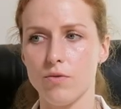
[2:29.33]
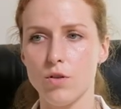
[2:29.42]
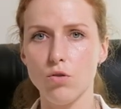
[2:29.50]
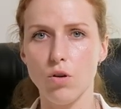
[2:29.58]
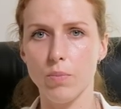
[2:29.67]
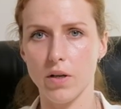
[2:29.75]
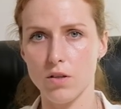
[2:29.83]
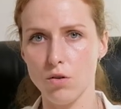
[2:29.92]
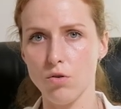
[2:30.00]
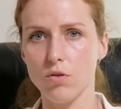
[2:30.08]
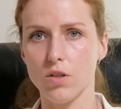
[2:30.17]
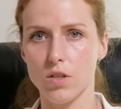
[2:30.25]
в силу
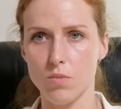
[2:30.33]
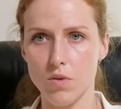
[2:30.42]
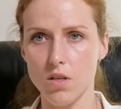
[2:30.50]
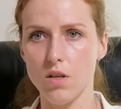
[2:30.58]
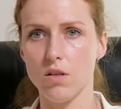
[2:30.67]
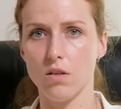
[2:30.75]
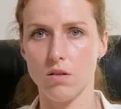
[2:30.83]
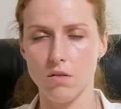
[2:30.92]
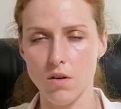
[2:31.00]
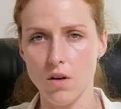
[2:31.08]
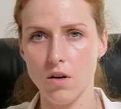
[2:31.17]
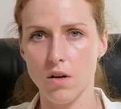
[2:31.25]
определенных изменений
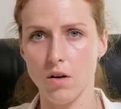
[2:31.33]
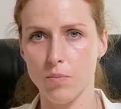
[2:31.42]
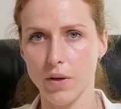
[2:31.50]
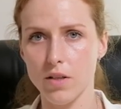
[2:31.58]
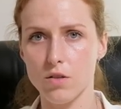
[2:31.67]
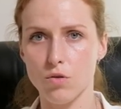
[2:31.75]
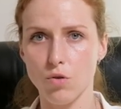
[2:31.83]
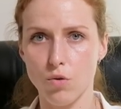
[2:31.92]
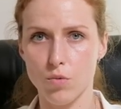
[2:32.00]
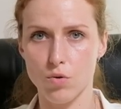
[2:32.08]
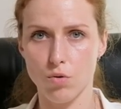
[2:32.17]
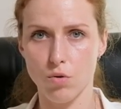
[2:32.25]
а, при
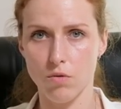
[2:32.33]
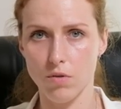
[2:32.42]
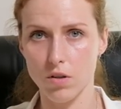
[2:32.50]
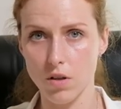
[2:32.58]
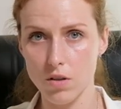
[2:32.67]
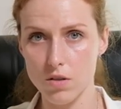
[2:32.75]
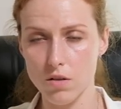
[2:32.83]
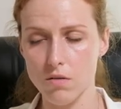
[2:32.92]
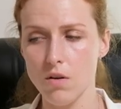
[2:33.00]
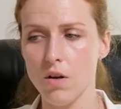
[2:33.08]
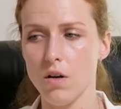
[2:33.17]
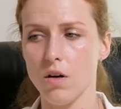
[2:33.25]
синдроме сухого глаза
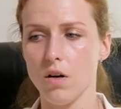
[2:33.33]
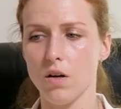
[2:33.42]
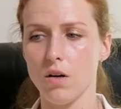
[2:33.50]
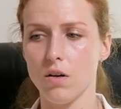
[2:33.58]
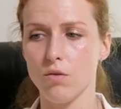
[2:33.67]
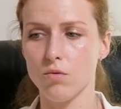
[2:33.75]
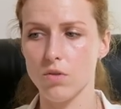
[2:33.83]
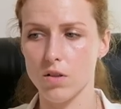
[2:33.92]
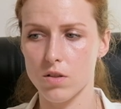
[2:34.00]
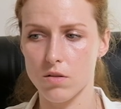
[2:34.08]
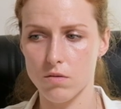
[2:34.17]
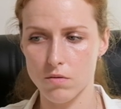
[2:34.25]
а, у
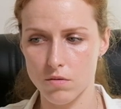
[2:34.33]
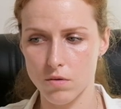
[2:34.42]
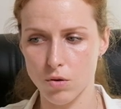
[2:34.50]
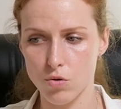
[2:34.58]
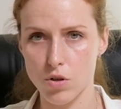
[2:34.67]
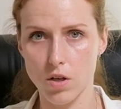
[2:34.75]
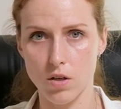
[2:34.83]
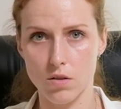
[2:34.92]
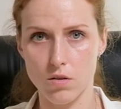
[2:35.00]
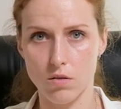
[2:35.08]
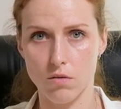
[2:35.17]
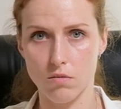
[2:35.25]
нас
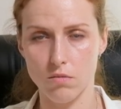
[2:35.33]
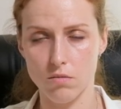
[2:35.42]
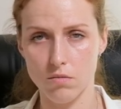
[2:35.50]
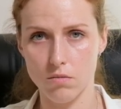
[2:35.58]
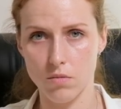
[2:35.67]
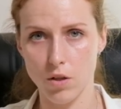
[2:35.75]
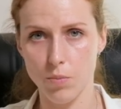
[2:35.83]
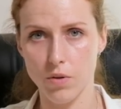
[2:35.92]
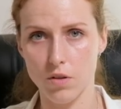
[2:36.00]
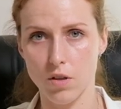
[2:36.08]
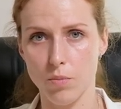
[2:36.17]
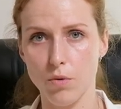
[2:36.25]
нарушается
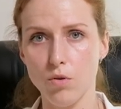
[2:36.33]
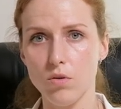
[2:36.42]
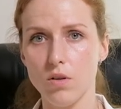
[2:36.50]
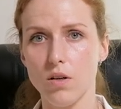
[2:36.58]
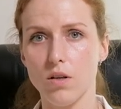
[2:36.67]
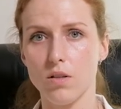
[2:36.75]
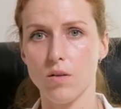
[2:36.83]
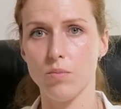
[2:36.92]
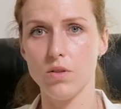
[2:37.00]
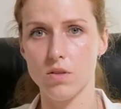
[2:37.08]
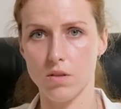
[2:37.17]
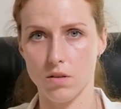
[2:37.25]
липидная пленка, она
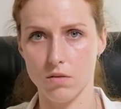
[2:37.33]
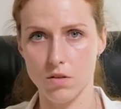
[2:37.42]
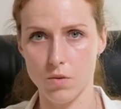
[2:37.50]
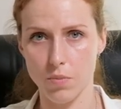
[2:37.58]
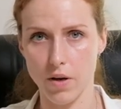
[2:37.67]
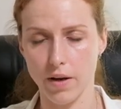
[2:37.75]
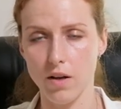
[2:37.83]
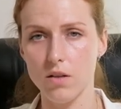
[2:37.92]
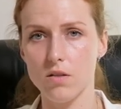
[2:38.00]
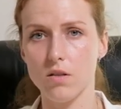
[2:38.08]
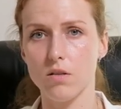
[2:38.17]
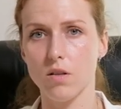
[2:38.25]
быстро
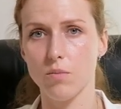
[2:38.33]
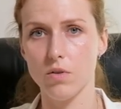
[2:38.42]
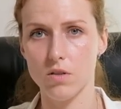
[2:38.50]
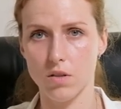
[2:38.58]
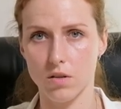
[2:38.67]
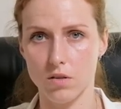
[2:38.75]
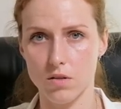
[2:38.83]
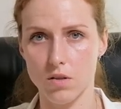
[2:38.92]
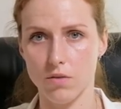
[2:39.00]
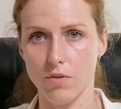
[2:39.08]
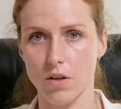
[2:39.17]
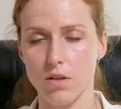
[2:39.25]
испаряется, она быстро
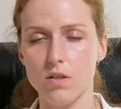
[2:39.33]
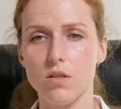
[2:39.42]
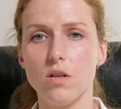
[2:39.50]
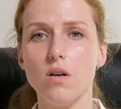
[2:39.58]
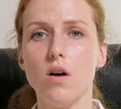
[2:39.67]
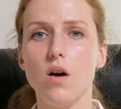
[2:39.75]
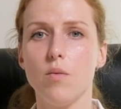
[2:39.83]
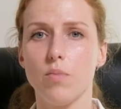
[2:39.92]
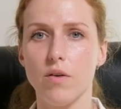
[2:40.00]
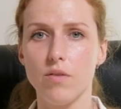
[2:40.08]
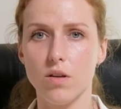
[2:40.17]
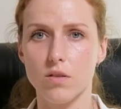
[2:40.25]
разрывается,
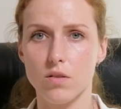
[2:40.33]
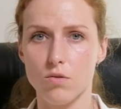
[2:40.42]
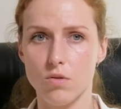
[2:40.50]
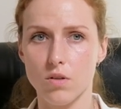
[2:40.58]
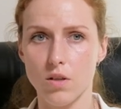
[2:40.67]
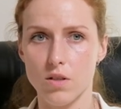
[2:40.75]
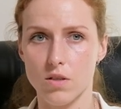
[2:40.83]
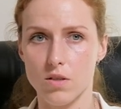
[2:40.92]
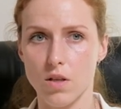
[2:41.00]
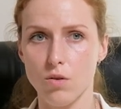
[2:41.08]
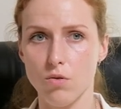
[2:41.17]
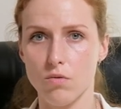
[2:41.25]
поверхность глаза
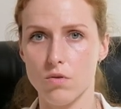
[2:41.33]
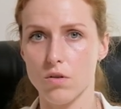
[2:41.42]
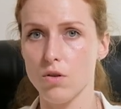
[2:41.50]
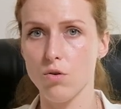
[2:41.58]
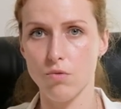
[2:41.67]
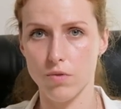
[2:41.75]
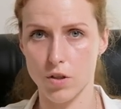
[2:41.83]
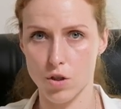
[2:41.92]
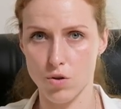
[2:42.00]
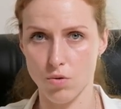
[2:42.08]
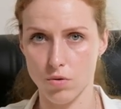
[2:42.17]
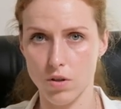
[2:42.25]
становится
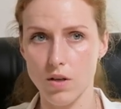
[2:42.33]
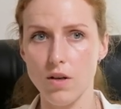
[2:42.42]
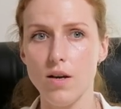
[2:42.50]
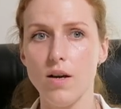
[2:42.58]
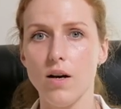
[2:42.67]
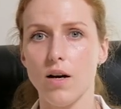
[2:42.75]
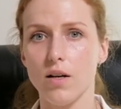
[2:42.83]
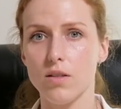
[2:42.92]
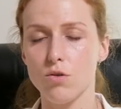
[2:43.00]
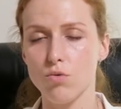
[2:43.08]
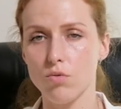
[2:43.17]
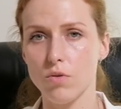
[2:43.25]
неувлажненная,
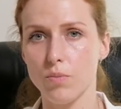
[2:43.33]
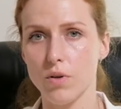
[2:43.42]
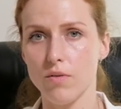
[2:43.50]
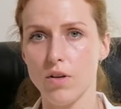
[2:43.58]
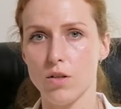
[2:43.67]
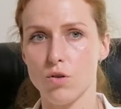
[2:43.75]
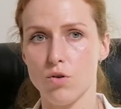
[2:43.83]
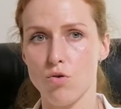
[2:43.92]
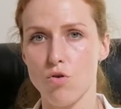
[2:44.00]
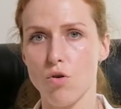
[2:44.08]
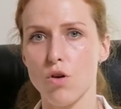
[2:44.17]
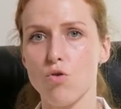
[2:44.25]
отсюда появляется
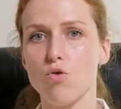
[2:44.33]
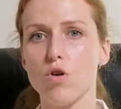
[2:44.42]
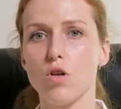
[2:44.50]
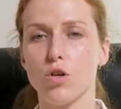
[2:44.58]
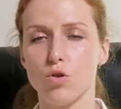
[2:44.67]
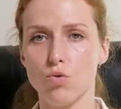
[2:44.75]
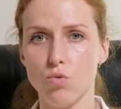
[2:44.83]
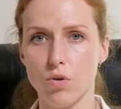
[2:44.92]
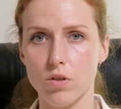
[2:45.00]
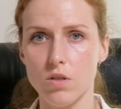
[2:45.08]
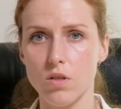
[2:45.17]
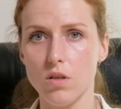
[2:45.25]
ощущение
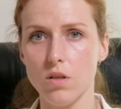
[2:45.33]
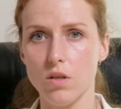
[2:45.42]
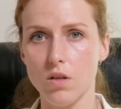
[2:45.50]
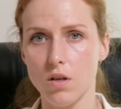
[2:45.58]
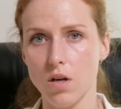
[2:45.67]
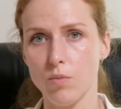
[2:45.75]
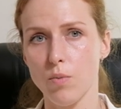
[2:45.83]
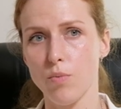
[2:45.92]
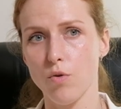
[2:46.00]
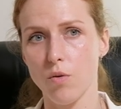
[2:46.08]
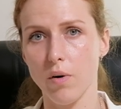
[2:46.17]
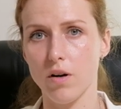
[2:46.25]
сухости, и как бы
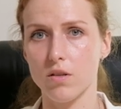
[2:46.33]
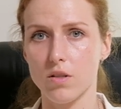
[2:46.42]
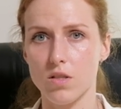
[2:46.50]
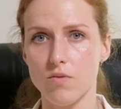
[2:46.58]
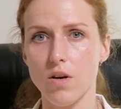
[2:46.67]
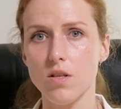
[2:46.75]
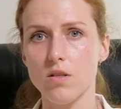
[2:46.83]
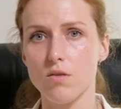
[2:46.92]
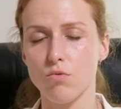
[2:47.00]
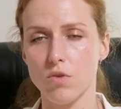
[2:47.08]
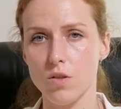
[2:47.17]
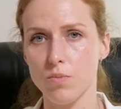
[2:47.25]
по обратной связи
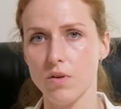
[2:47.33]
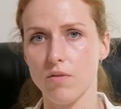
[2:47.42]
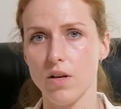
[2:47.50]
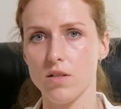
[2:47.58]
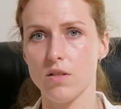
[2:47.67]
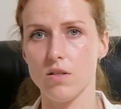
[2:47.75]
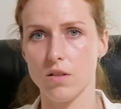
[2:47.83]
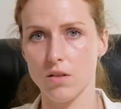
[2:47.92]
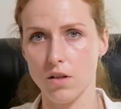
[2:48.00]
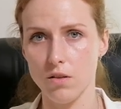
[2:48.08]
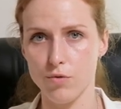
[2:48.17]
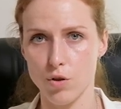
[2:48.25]
у нас появляется
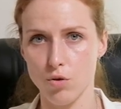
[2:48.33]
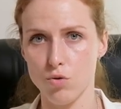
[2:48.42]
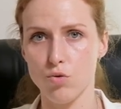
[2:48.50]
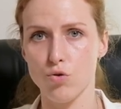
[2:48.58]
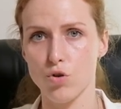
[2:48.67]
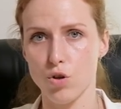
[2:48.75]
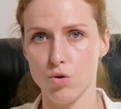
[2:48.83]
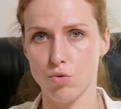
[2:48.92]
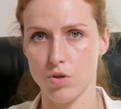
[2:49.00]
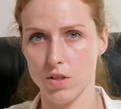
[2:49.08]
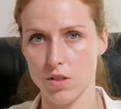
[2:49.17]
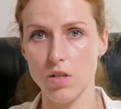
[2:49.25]
сигнал в слезную железу,
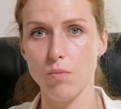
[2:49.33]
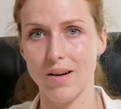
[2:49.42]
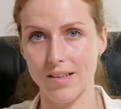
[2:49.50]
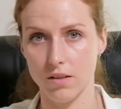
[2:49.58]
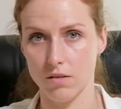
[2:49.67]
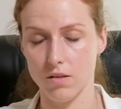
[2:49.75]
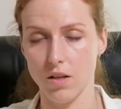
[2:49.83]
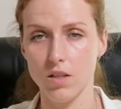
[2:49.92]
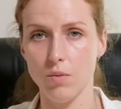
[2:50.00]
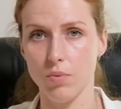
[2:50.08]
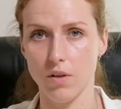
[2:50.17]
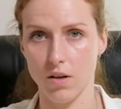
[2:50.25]
слезы мало,
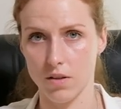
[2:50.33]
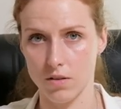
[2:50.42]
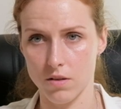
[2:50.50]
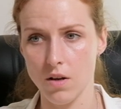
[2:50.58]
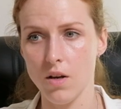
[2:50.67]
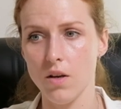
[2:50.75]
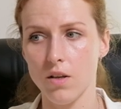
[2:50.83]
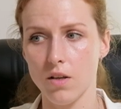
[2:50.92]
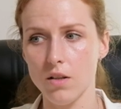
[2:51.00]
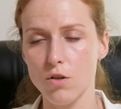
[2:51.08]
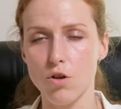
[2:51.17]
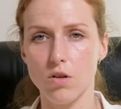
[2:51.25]
надо плакать,
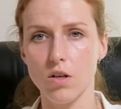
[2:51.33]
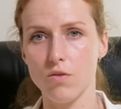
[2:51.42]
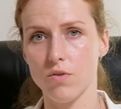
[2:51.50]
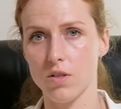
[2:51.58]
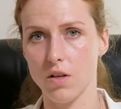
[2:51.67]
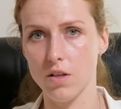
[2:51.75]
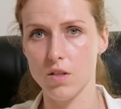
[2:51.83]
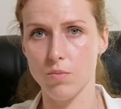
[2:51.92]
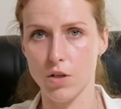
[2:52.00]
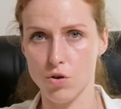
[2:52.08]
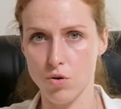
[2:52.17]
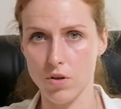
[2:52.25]
и начинает выделяться
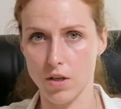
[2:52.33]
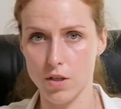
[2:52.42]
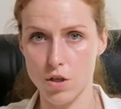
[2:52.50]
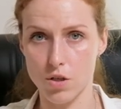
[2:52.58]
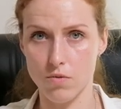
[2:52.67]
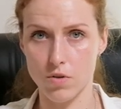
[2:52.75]
большое количество